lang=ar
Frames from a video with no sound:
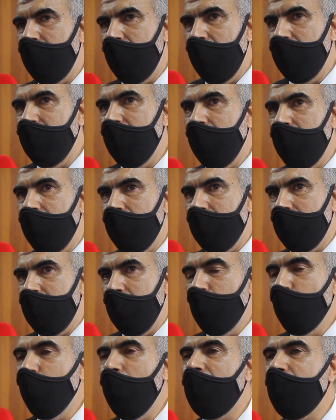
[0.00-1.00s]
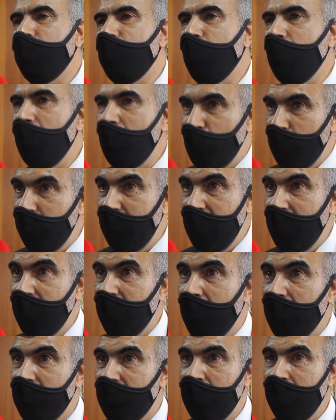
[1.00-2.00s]
احنا كنواكبوا
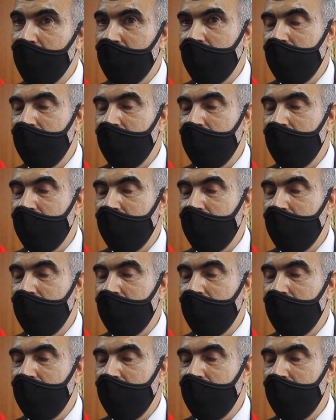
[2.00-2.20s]
الجمعيات